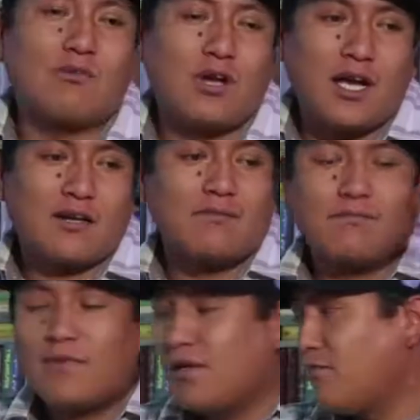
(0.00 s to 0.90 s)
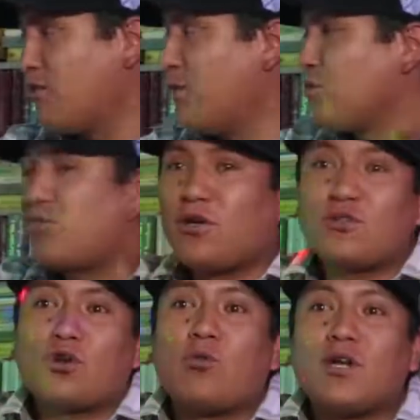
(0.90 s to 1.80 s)
lugar vivimos
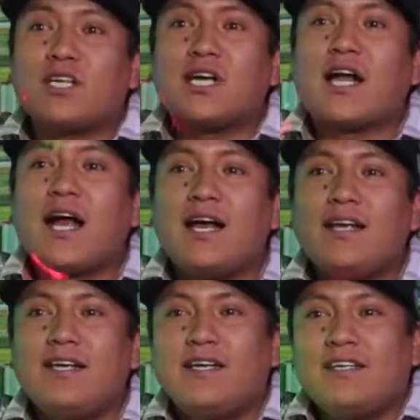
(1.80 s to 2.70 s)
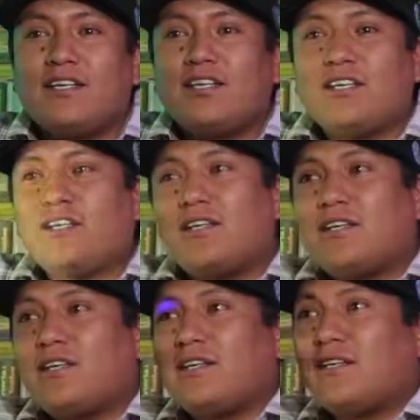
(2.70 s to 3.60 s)
varios jóvenes acá
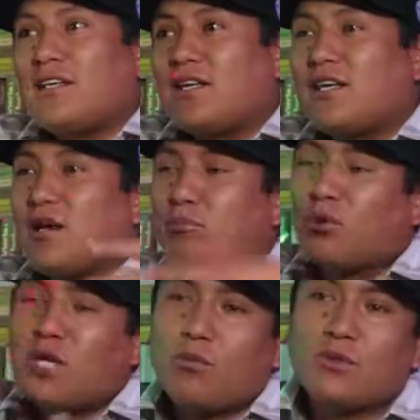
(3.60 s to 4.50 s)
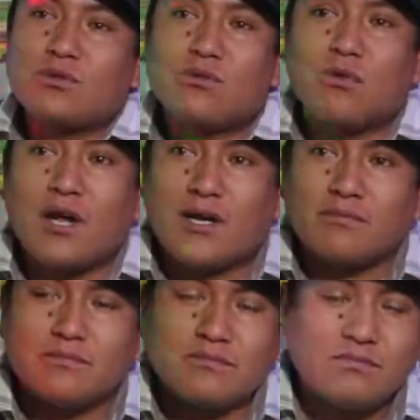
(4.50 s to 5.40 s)
y aquí aportamos un lugar
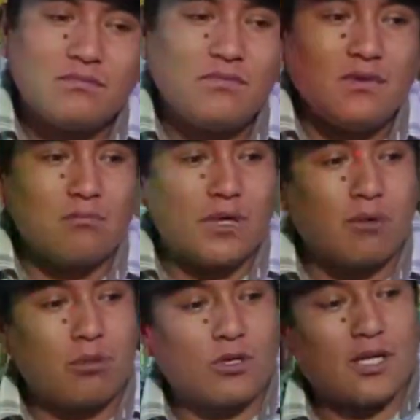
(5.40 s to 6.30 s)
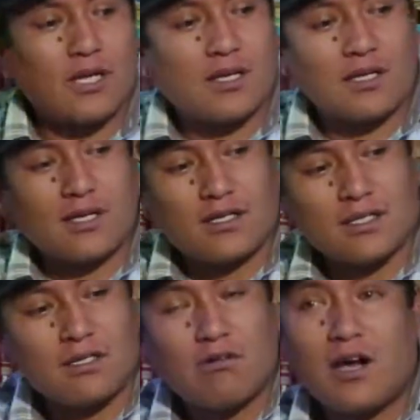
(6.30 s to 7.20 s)
para poder eh,
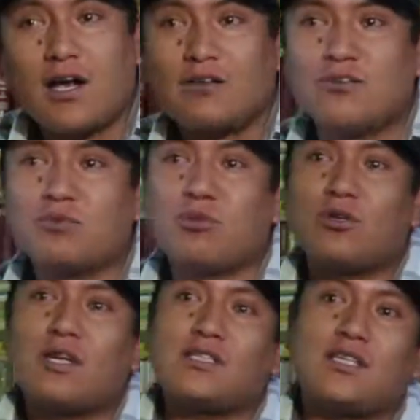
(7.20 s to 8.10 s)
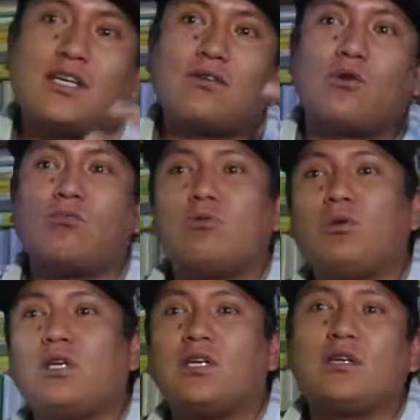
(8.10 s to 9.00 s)
desahogarnos, poder hacer,
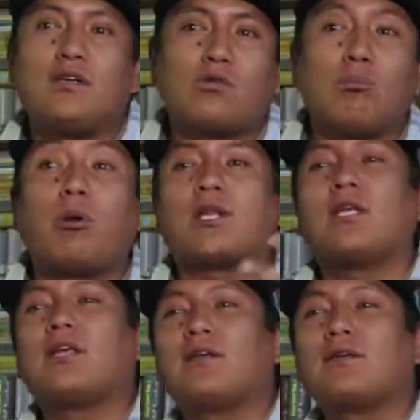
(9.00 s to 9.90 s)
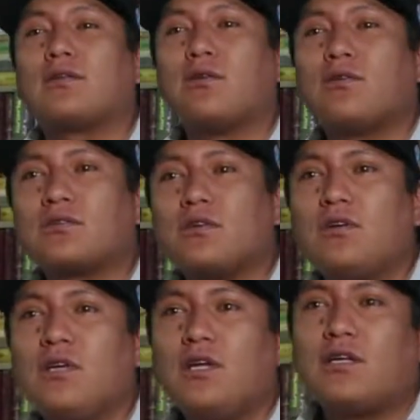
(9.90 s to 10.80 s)
convivir, compartir entre todos
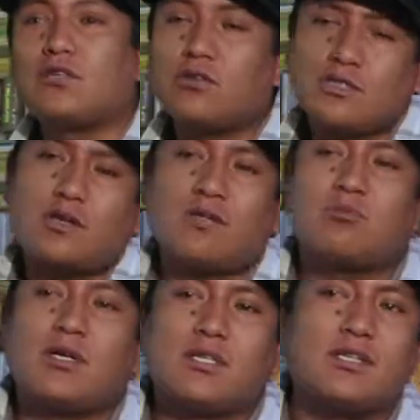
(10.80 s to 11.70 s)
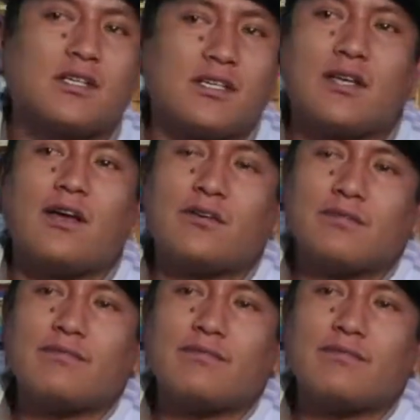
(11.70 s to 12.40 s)
las cosas que nos pasan en el diario.